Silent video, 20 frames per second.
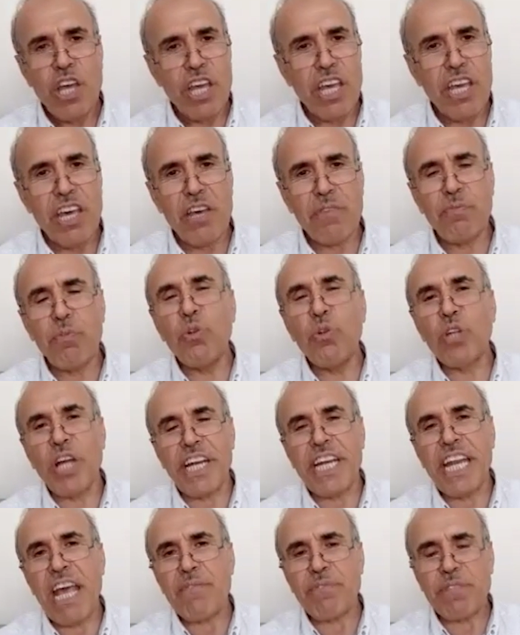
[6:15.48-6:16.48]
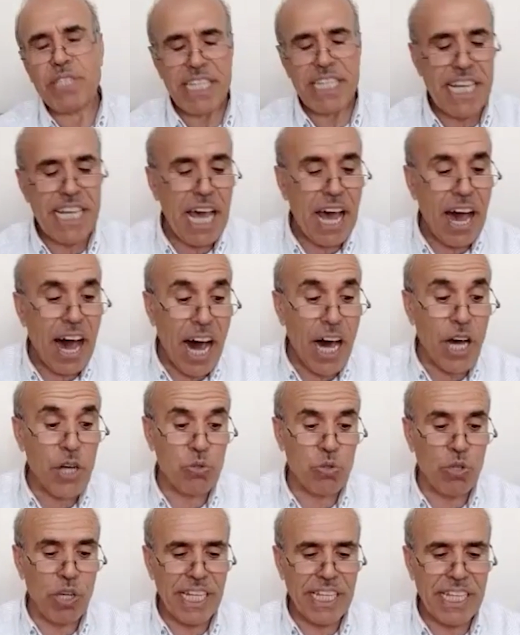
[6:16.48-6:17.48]
e, bunların hepsini
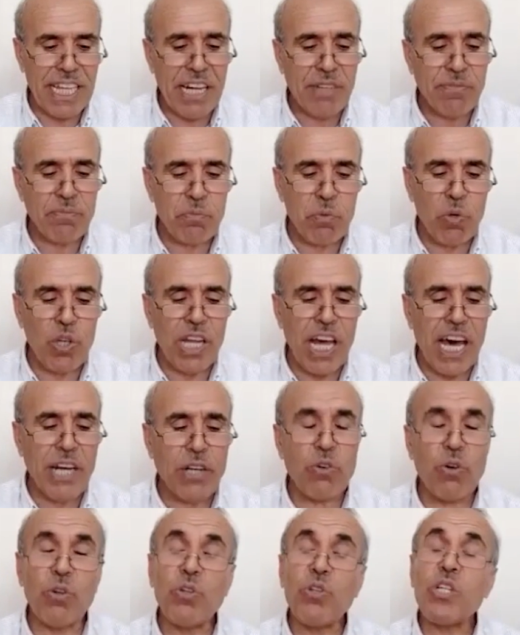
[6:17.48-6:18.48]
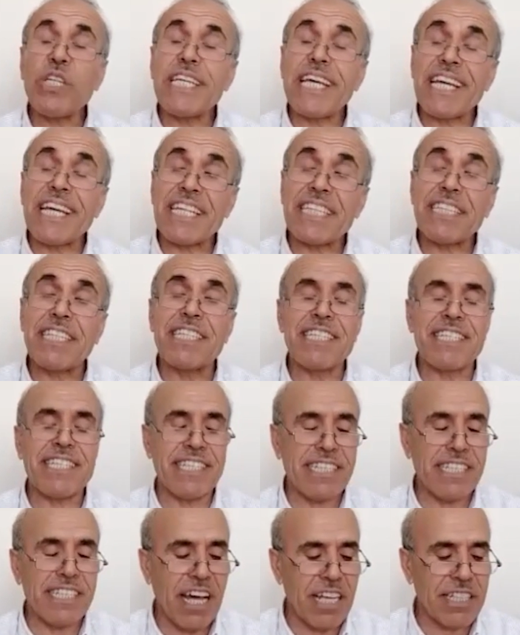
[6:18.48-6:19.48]
arzu eder. Bunlar onun
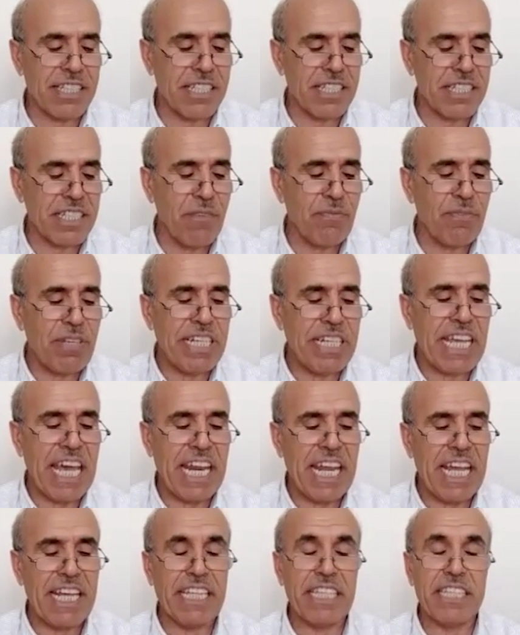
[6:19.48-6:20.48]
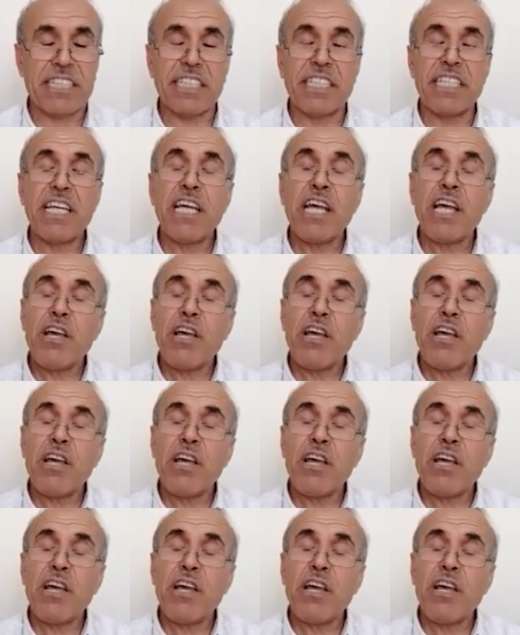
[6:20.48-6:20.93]
yaratılışının aslında bir gereğidir.